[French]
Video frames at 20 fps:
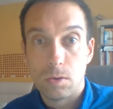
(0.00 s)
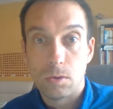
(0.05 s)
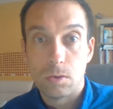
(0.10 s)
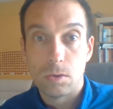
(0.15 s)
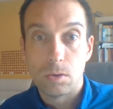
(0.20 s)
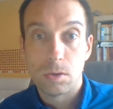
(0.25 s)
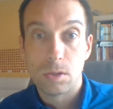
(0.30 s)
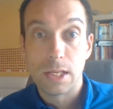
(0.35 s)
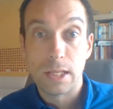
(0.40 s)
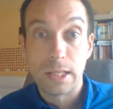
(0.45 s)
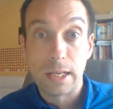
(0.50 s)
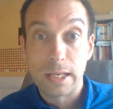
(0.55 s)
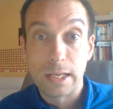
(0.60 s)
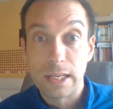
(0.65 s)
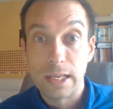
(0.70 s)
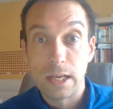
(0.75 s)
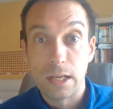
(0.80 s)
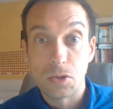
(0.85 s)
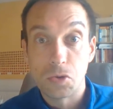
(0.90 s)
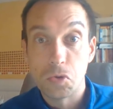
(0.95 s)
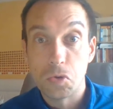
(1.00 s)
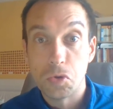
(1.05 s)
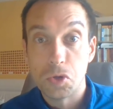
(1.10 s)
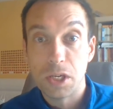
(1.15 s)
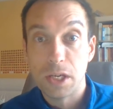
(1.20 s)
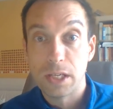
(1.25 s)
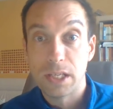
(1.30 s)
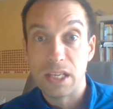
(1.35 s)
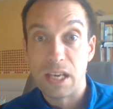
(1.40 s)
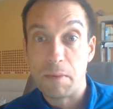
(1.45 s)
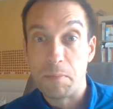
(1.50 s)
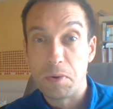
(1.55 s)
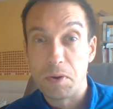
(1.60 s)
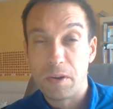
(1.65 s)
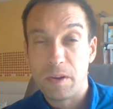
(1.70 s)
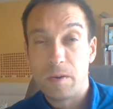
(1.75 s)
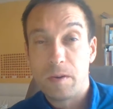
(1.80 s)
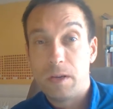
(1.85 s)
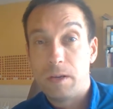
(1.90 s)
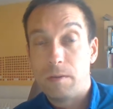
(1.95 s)
s'attaquer à un sujet qui a
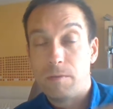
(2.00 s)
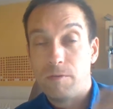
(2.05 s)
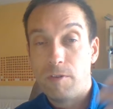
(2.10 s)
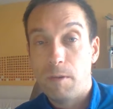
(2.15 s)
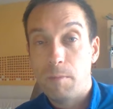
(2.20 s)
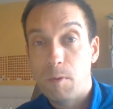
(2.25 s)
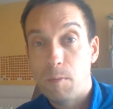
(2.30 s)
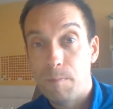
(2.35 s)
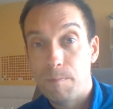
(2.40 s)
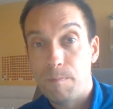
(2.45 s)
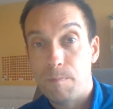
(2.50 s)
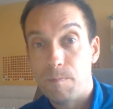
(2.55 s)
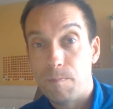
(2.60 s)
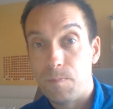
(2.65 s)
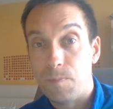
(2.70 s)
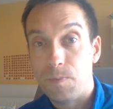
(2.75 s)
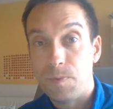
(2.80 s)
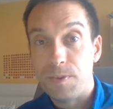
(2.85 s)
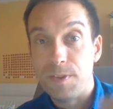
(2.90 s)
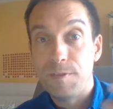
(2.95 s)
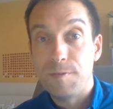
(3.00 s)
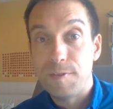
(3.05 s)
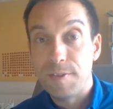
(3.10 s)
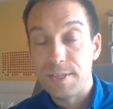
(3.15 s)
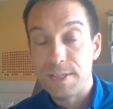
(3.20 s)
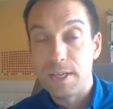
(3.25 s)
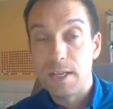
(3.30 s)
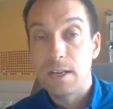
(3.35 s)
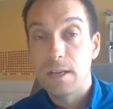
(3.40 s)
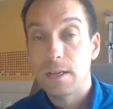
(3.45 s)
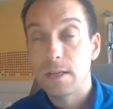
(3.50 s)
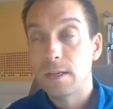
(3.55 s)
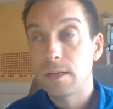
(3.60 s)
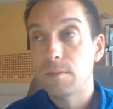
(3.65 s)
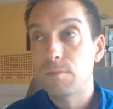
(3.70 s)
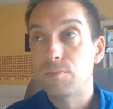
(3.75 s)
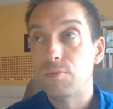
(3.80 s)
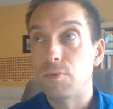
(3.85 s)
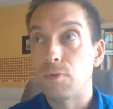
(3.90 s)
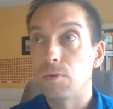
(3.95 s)
priori est vraiment difficile
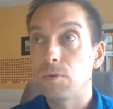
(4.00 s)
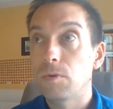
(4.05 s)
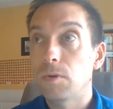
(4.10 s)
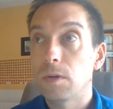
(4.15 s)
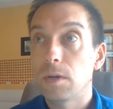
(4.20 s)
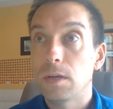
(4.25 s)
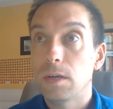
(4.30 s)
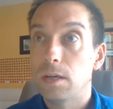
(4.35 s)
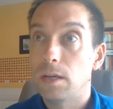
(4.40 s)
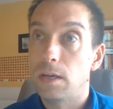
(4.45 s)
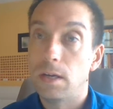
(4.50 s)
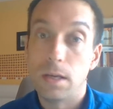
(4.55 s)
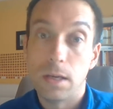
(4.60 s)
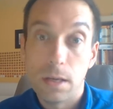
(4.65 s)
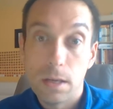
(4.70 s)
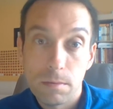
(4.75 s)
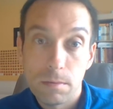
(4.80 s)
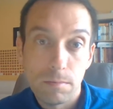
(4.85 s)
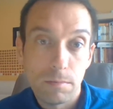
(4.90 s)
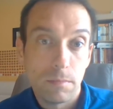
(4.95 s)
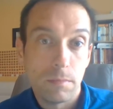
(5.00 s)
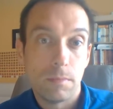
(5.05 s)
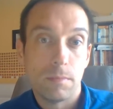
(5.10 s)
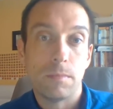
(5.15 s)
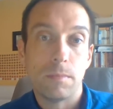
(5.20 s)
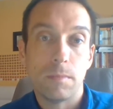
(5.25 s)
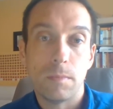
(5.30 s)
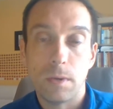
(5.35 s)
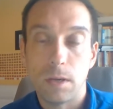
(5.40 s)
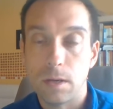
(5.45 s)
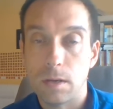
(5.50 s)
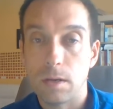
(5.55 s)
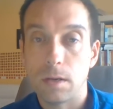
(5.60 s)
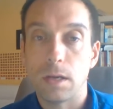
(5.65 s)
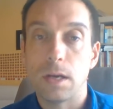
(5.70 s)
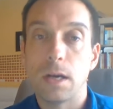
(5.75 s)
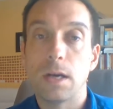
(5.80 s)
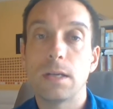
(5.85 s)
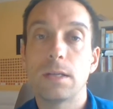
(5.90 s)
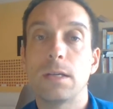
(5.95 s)
pour eux. Et
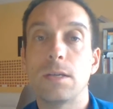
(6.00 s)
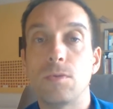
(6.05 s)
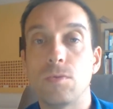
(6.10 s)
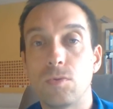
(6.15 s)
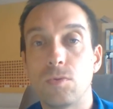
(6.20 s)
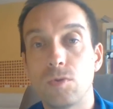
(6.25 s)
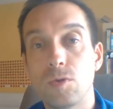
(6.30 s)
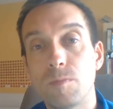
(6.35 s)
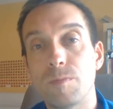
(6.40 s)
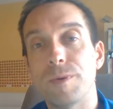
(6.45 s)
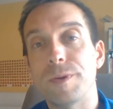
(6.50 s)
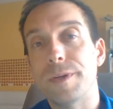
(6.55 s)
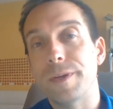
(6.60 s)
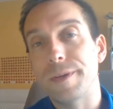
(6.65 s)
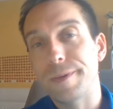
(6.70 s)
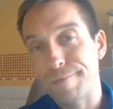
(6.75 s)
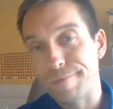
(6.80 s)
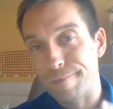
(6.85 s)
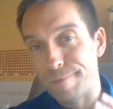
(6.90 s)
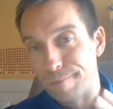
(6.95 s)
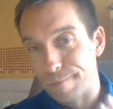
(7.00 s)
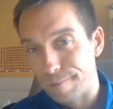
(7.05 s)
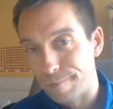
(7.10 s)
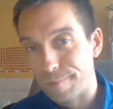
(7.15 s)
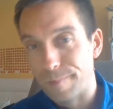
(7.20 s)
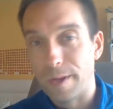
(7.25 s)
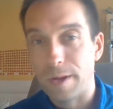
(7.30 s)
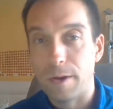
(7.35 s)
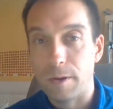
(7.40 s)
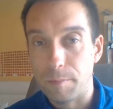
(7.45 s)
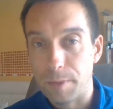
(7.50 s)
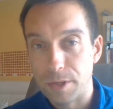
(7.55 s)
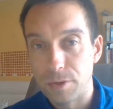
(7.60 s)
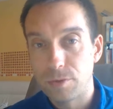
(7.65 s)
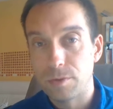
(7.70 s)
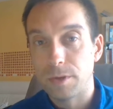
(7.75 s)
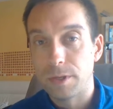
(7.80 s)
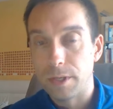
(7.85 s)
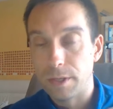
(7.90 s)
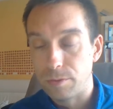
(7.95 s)
grâce à YouTube, alors bien
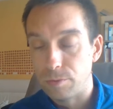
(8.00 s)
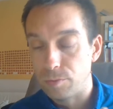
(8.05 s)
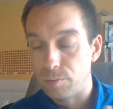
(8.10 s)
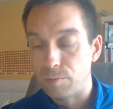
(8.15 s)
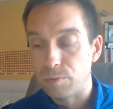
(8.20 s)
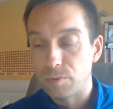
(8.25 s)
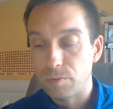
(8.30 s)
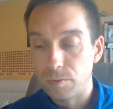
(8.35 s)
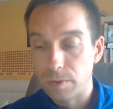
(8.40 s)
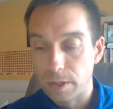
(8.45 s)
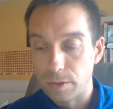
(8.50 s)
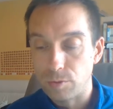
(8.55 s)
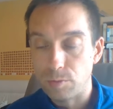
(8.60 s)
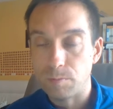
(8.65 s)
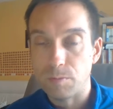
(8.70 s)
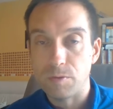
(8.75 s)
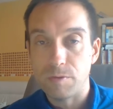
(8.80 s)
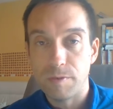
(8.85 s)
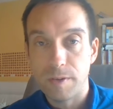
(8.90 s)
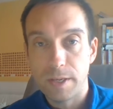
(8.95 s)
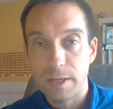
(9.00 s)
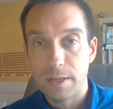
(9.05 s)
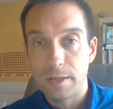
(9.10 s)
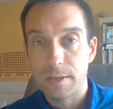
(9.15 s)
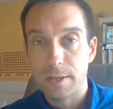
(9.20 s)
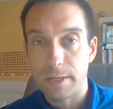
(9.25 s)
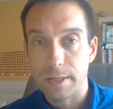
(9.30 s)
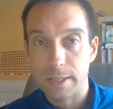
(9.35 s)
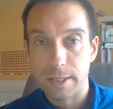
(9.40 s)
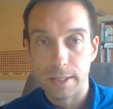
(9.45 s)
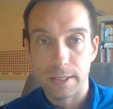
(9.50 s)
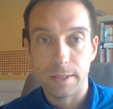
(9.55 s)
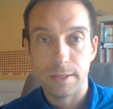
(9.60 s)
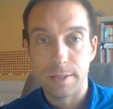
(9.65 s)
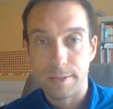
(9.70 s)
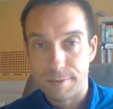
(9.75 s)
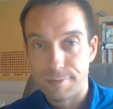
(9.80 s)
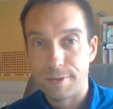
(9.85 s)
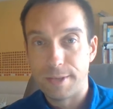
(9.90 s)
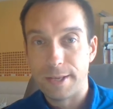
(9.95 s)
sûr il y a du bon, il y a du mauvais, il y a,
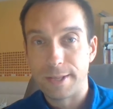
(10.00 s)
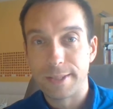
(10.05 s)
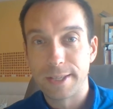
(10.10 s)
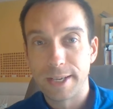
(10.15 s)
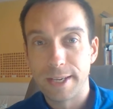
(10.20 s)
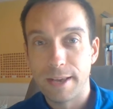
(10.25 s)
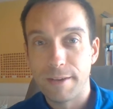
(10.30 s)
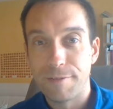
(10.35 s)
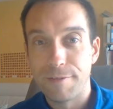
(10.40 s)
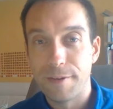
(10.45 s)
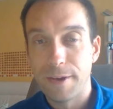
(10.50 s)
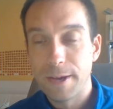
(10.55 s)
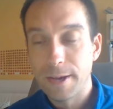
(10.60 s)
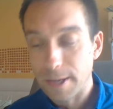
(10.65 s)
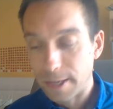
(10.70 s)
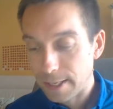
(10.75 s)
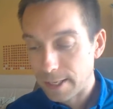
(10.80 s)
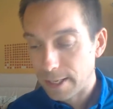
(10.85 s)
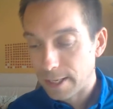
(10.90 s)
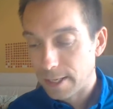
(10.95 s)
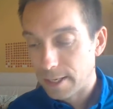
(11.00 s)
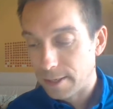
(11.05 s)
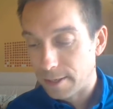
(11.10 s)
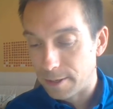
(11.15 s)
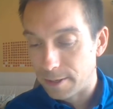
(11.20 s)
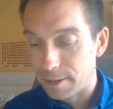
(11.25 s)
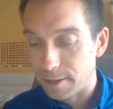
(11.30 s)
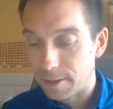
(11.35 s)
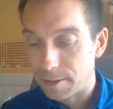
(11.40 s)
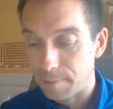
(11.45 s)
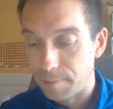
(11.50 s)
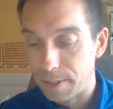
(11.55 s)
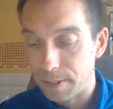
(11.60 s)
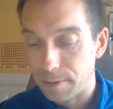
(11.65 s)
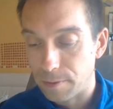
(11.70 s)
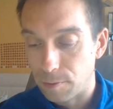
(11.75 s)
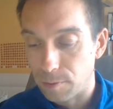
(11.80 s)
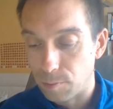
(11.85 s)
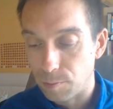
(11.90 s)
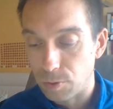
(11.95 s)
un tri à faire, mais
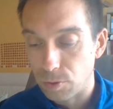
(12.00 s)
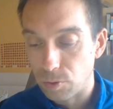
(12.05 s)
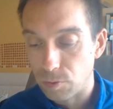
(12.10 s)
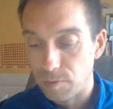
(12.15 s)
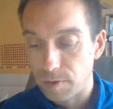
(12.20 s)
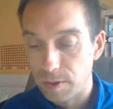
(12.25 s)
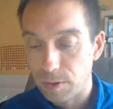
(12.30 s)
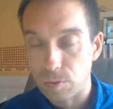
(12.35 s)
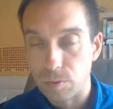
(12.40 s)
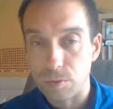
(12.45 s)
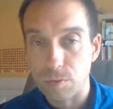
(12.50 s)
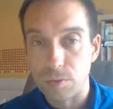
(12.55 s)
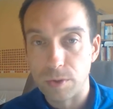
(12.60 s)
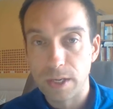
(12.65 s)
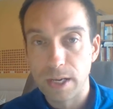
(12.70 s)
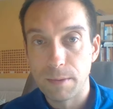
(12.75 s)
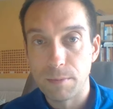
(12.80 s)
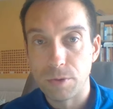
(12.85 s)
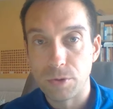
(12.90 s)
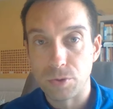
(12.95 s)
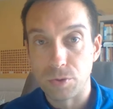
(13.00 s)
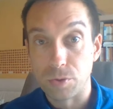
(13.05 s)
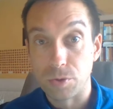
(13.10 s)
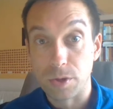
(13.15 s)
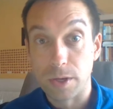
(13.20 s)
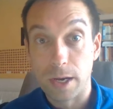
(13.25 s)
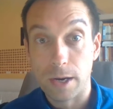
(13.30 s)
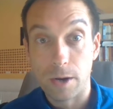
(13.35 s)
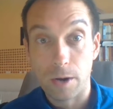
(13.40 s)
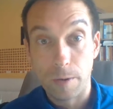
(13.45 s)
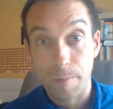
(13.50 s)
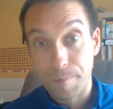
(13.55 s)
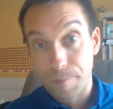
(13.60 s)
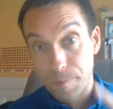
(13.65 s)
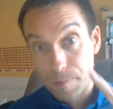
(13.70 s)
on peut trouver de, de, très bonnes choses. Alors,